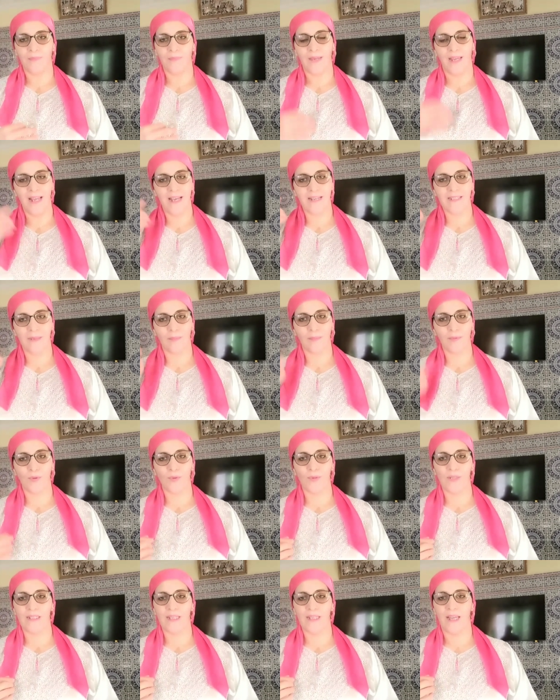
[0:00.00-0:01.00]
على حسب
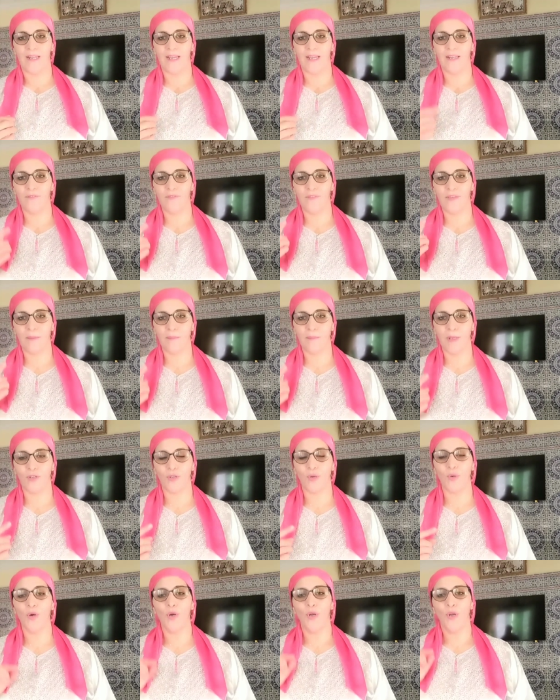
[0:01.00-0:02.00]
الطول ديالي انا فيا
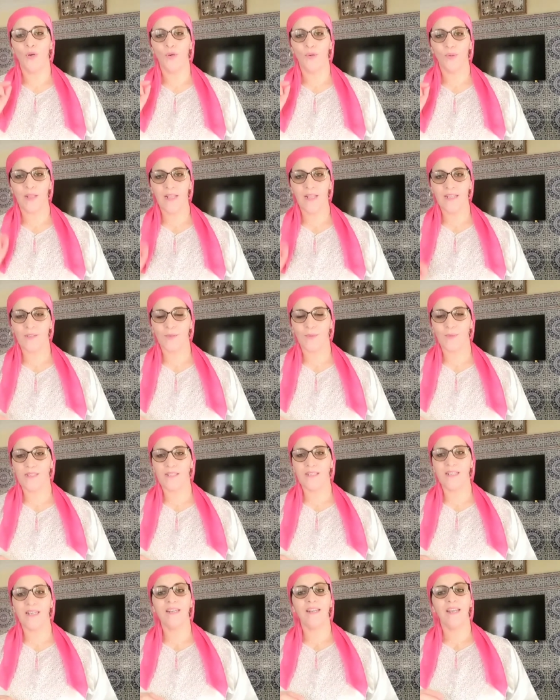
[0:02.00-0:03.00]
متر
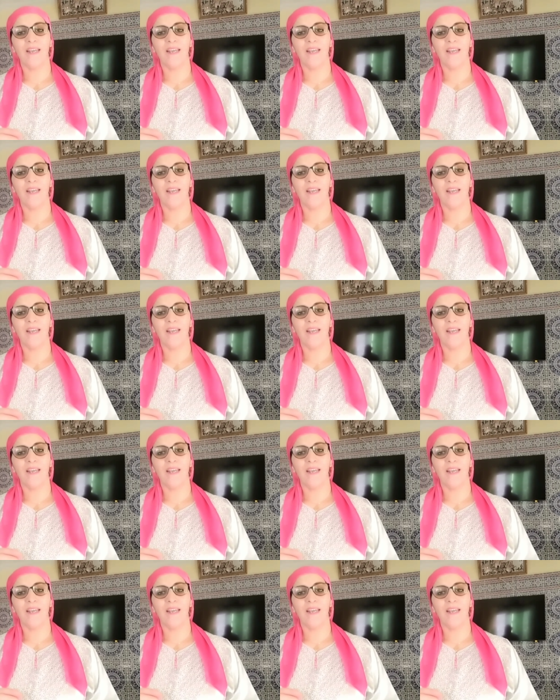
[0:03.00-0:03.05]
و63